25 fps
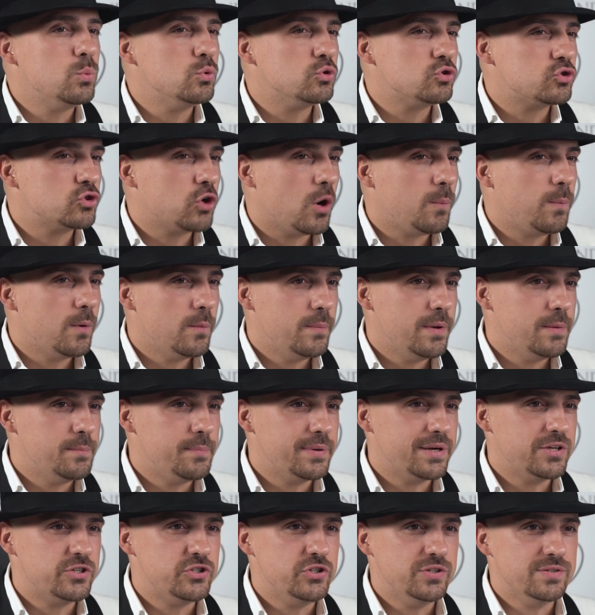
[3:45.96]
uno scopo ben
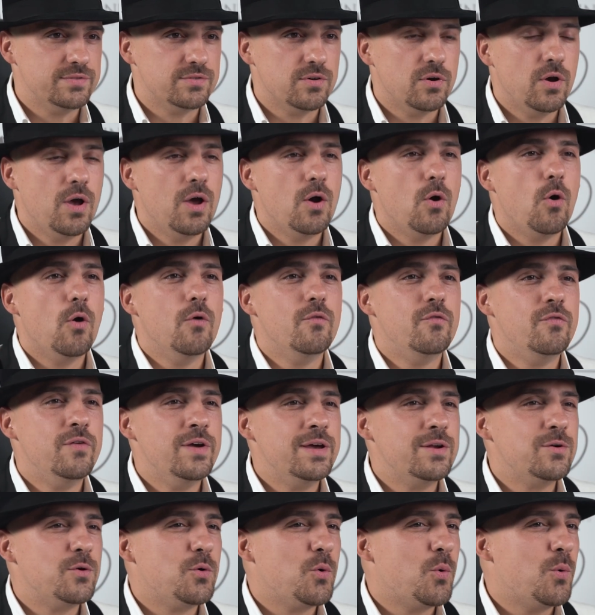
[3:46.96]
preciso,
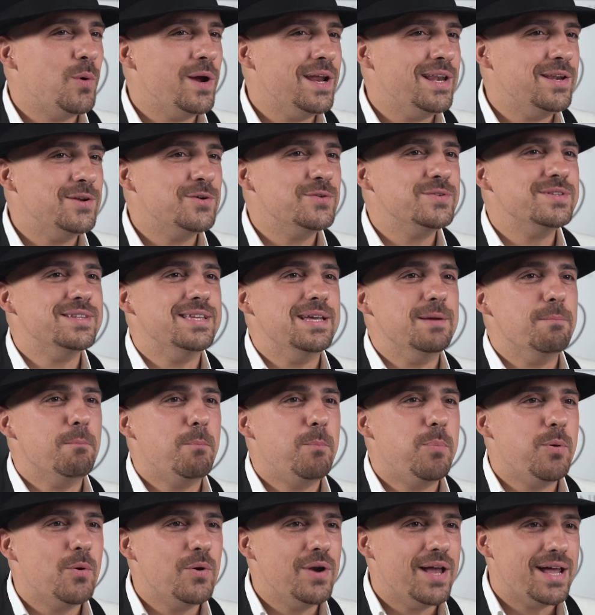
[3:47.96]
ovvero quello di
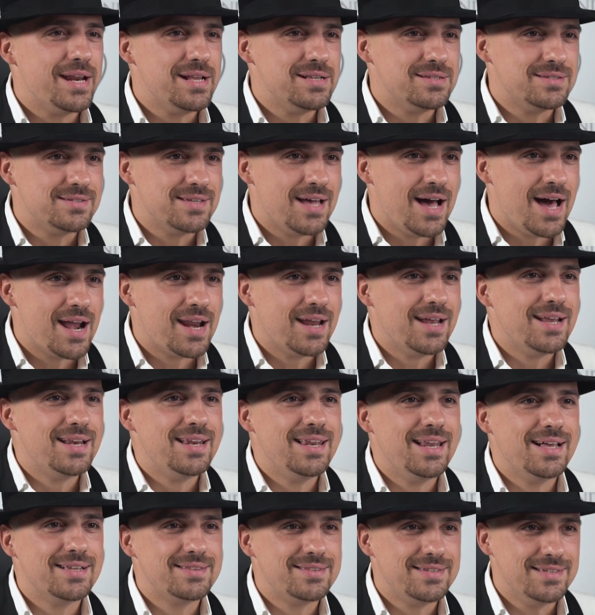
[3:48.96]
polarizzare
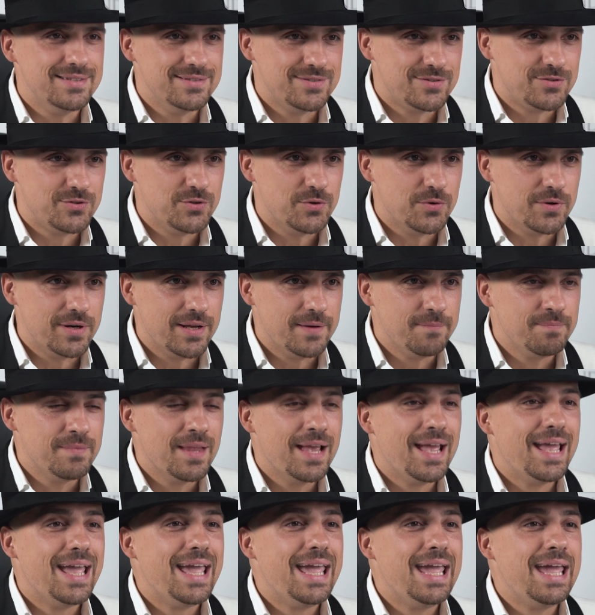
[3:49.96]
l'attenzione
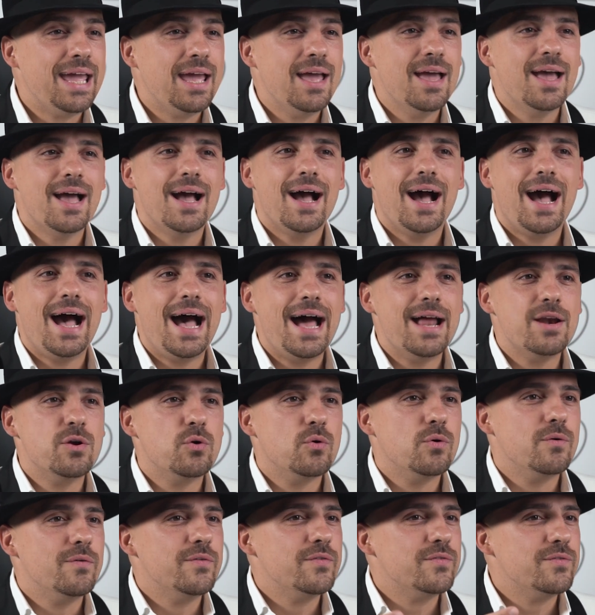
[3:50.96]
e
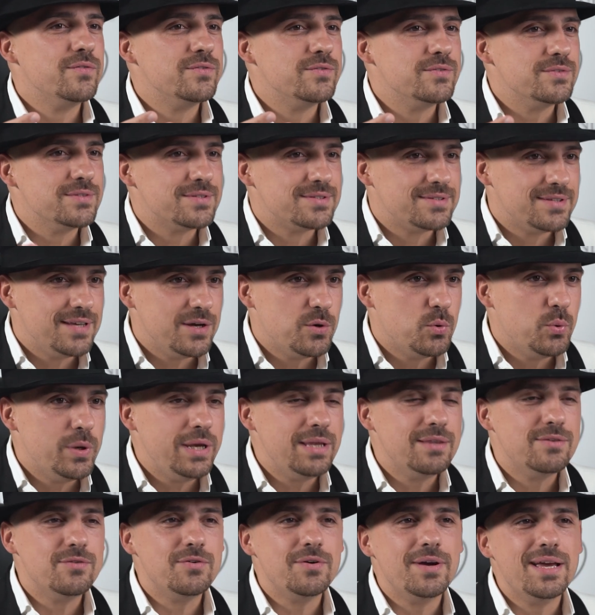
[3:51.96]
hanno
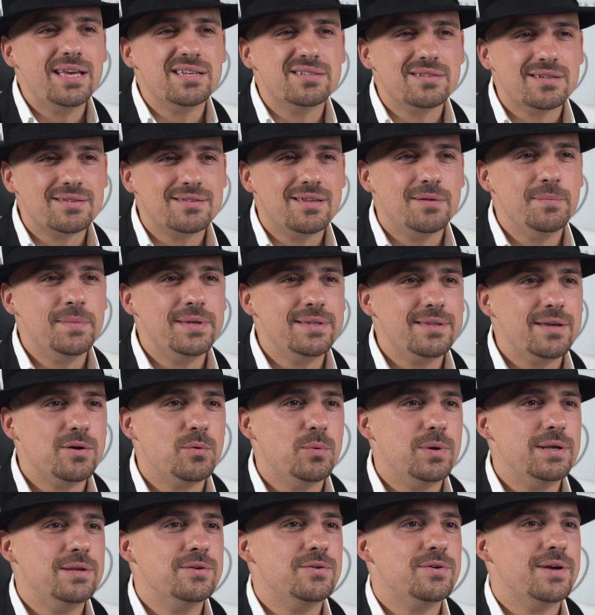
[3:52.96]
seguito esattamente
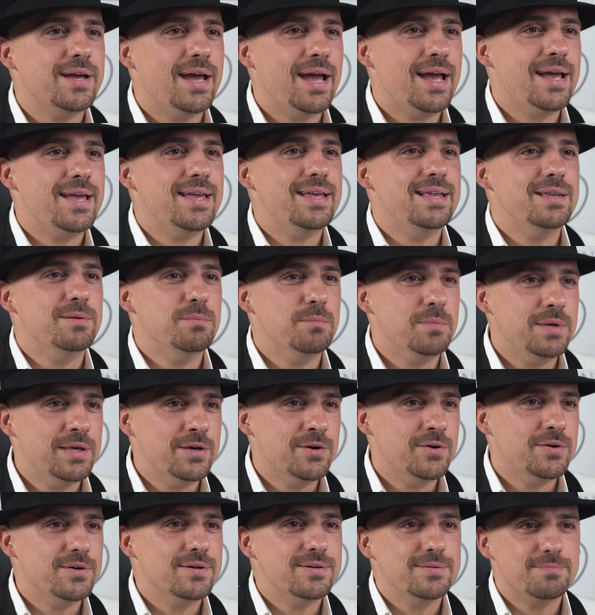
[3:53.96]
quello che è il
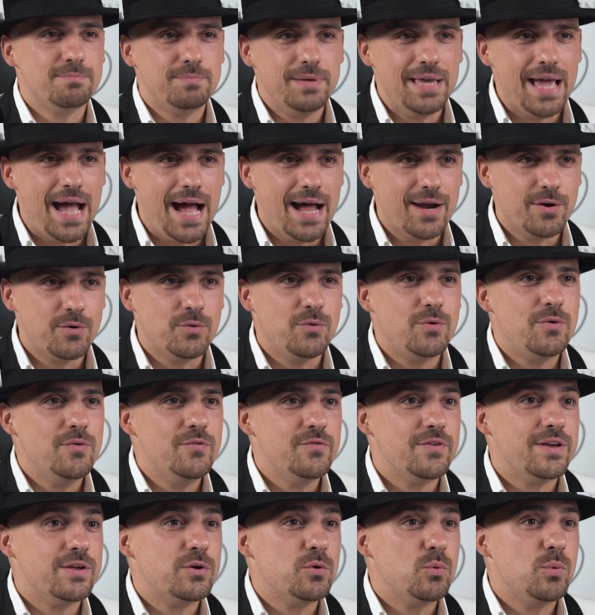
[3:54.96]
mio piano,
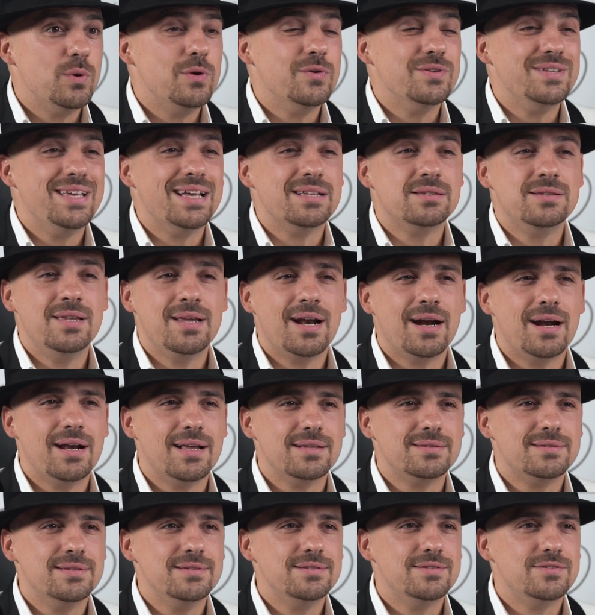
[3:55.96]
ovvero quello di attirare
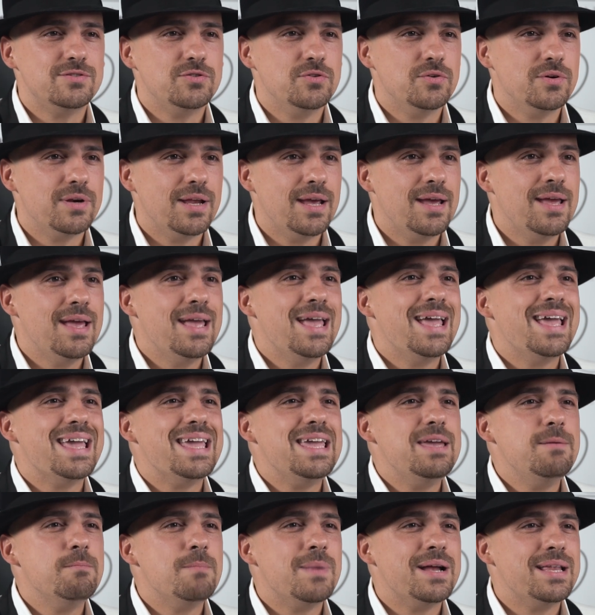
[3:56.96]
l'attenzione
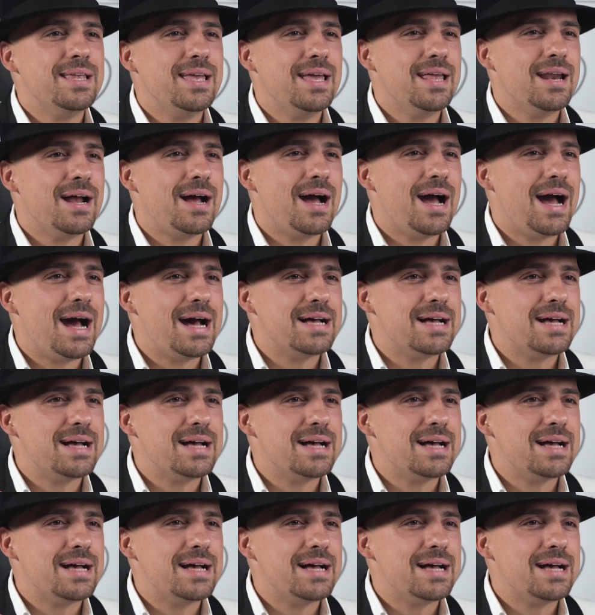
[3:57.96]
in maniera